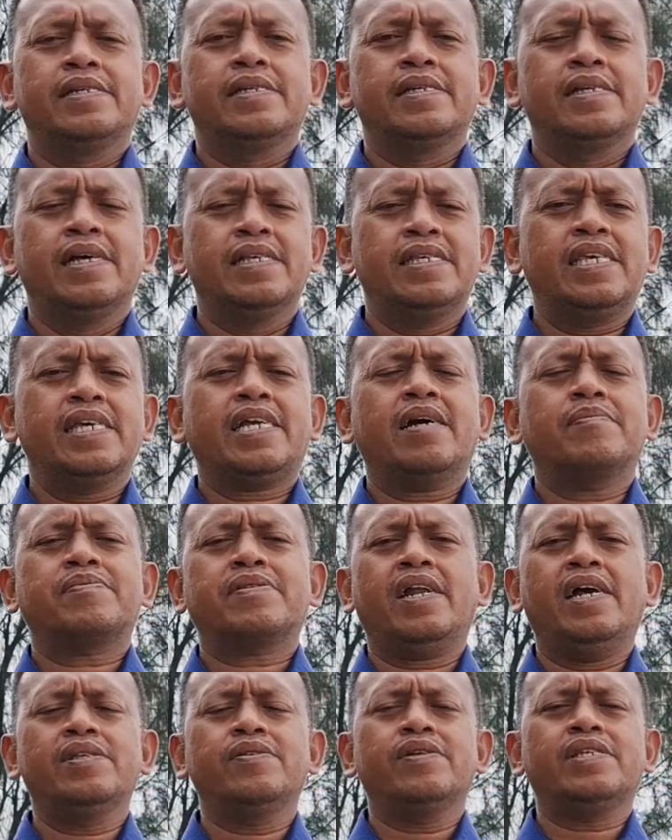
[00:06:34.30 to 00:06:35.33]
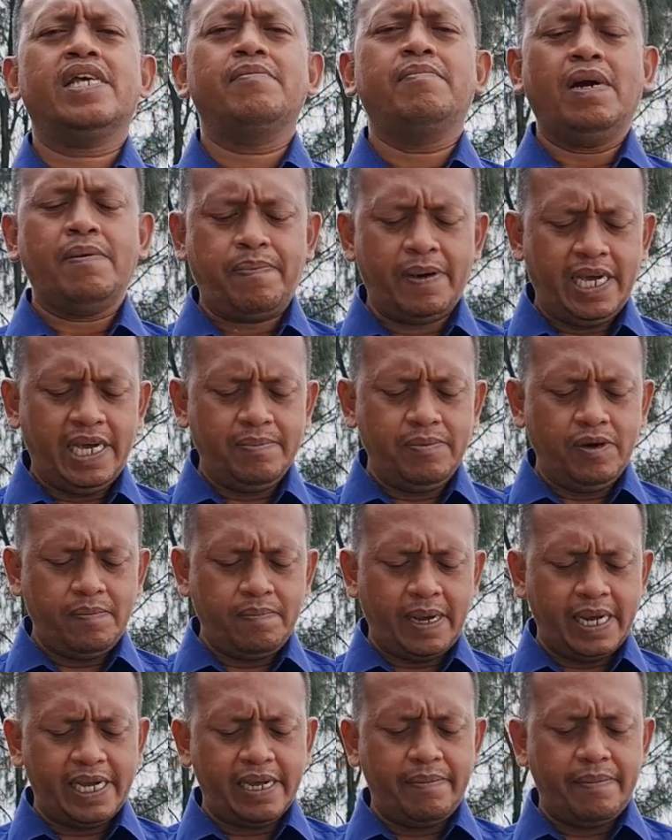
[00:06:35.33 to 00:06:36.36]
Dan sikap selanjutnya Bapak Ibu
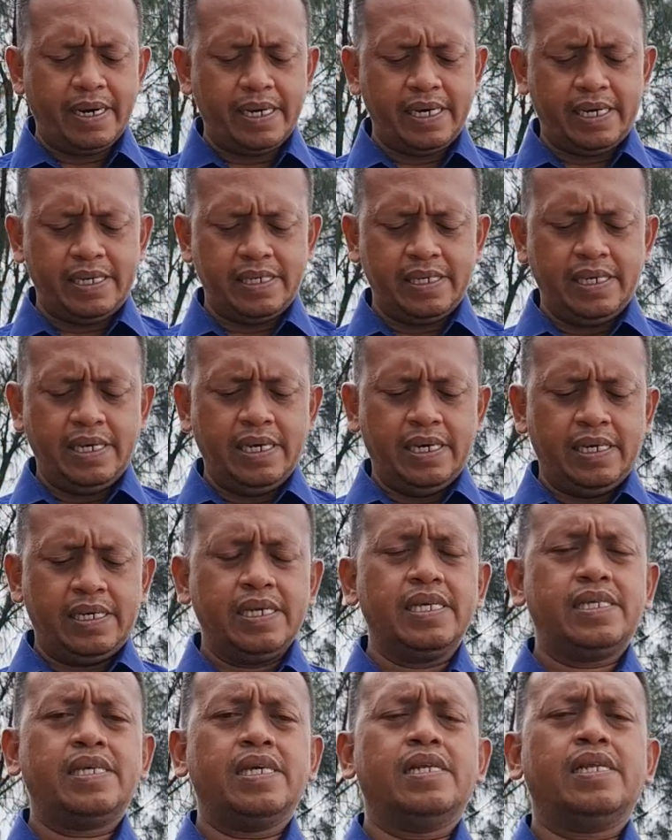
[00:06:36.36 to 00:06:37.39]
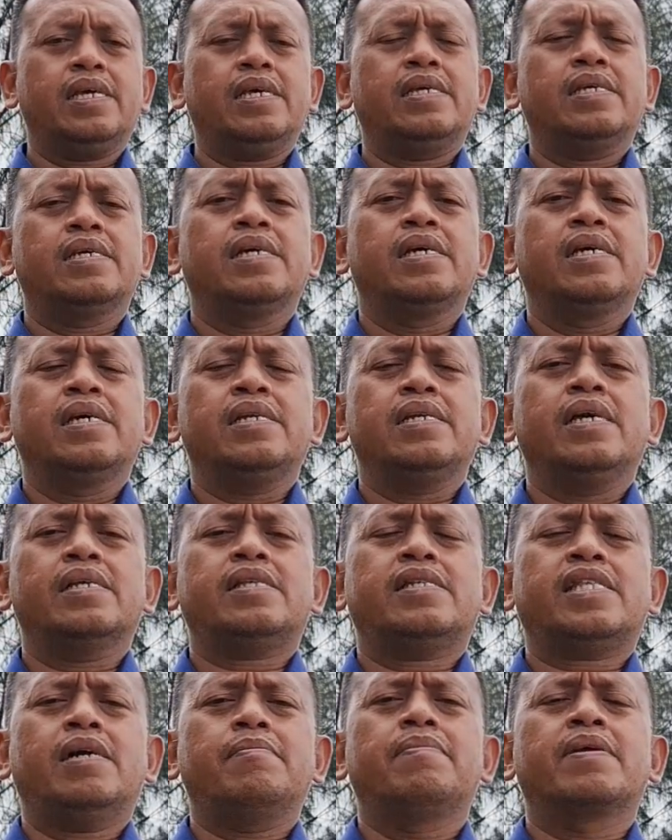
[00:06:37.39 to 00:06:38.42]
bagaimana di sini dia
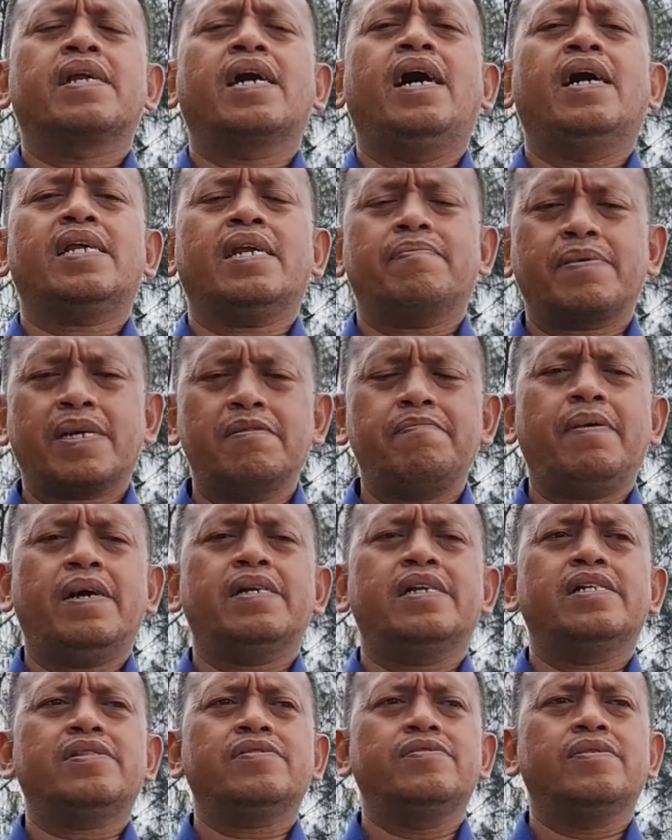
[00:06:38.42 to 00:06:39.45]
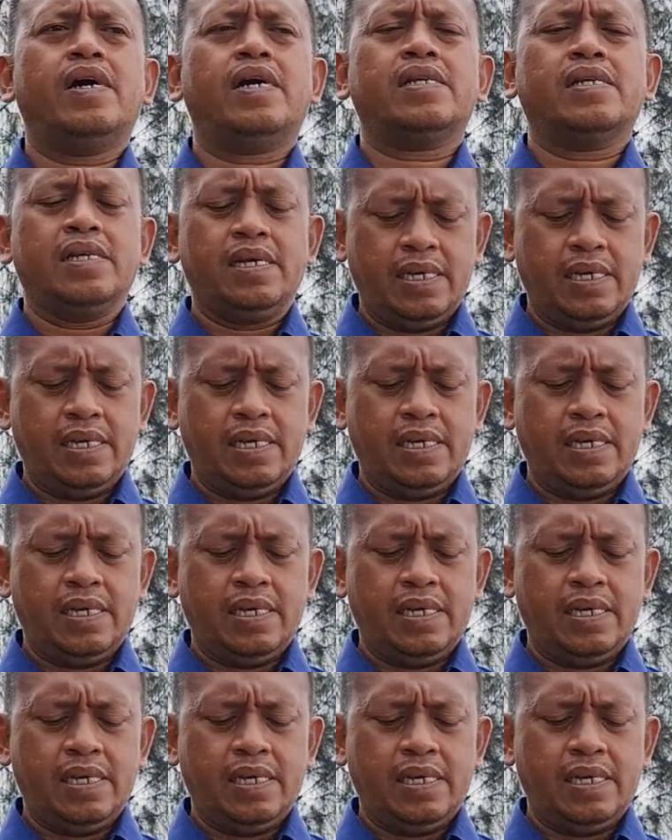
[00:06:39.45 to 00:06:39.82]
tetap berharap kepada Tuhan.